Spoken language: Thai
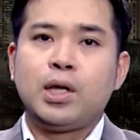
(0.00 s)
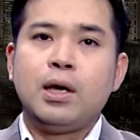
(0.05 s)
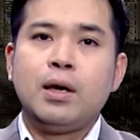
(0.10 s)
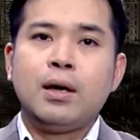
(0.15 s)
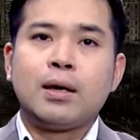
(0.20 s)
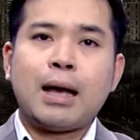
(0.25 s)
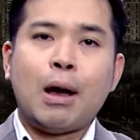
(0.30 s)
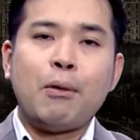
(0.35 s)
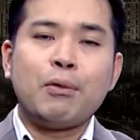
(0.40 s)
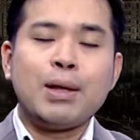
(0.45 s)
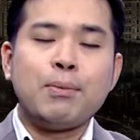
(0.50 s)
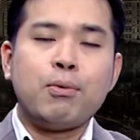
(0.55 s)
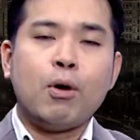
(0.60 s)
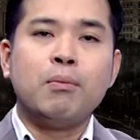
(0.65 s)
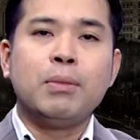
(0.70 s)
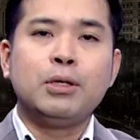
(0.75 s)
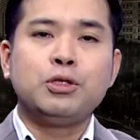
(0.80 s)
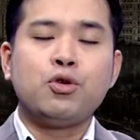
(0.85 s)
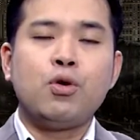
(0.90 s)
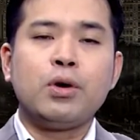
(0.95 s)
เข้าวันนี้ผ
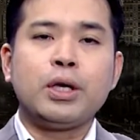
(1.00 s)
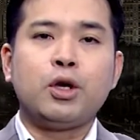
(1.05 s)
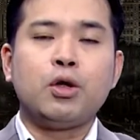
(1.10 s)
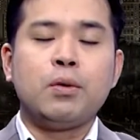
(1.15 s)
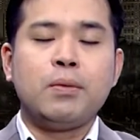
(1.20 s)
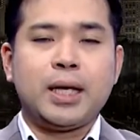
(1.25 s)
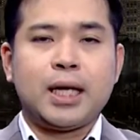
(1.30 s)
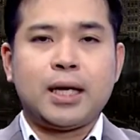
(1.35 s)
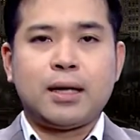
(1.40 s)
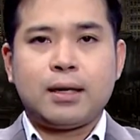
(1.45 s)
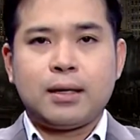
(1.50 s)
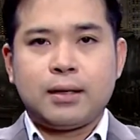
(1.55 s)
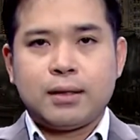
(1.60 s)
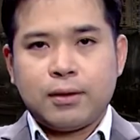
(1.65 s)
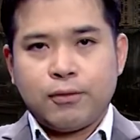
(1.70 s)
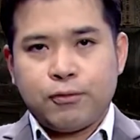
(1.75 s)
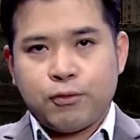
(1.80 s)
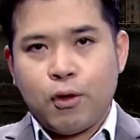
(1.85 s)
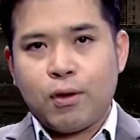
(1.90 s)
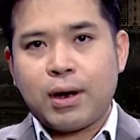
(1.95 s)
มและช่วงอีโคโนมิก
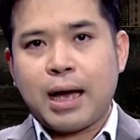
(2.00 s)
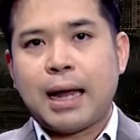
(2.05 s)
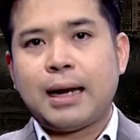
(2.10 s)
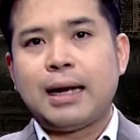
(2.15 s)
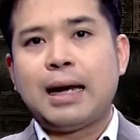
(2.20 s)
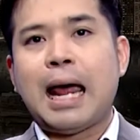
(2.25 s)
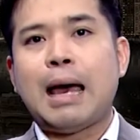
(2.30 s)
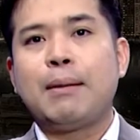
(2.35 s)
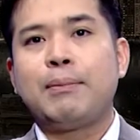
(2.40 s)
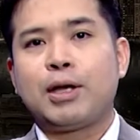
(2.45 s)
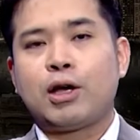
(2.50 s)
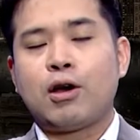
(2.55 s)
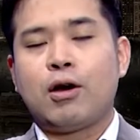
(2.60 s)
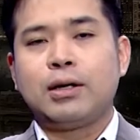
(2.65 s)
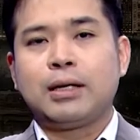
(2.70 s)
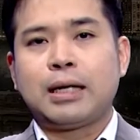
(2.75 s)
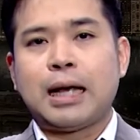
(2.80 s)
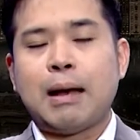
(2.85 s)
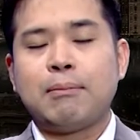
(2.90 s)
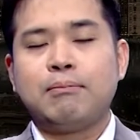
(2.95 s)
โฟกัสลาไปก่
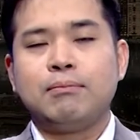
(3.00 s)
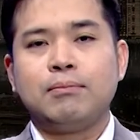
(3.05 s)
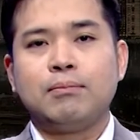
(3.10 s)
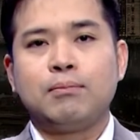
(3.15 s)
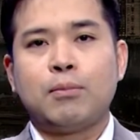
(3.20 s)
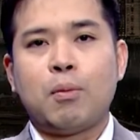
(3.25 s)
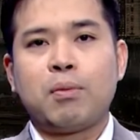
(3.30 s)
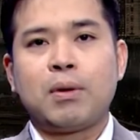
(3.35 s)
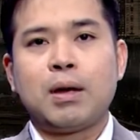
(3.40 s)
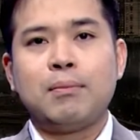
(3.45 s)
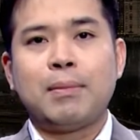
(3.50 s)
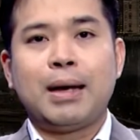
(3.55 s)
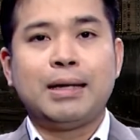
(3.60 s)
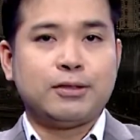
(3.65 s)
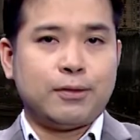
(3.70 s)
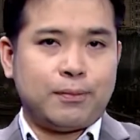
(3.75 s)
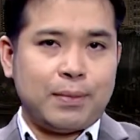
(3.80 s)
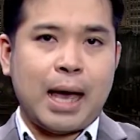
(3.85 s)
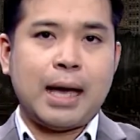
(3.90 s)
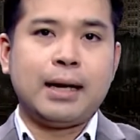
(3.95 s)
อนครับพบกันใหม่
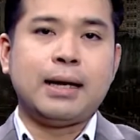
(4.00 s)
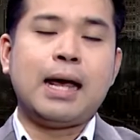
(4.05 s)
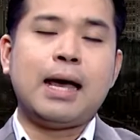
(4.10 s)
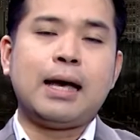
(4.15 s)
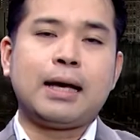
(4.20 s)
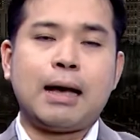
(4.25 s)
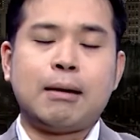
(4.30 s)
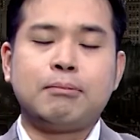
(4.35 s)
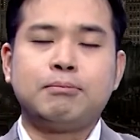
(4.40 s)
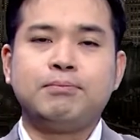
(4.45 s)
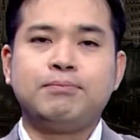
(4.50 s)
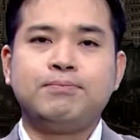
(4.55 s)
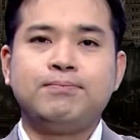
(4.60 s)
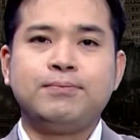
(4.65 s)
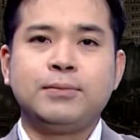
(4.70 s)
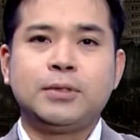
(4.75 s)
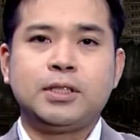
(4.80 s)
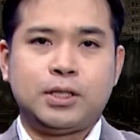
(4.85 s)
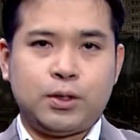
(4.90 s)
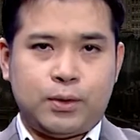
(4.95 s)
สัปดาห์หน้าครับ
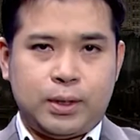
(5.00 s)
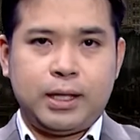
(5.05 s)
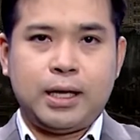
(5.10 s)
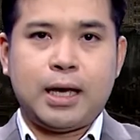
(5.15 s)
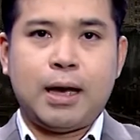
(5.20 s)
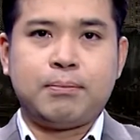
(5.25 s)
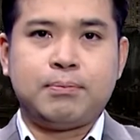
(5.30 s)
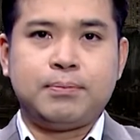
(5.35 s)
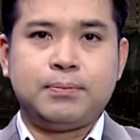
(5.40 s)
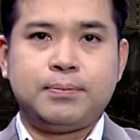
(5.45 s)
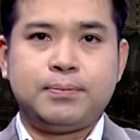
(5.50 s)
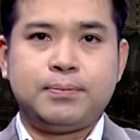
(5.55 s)
สวัสดีครับ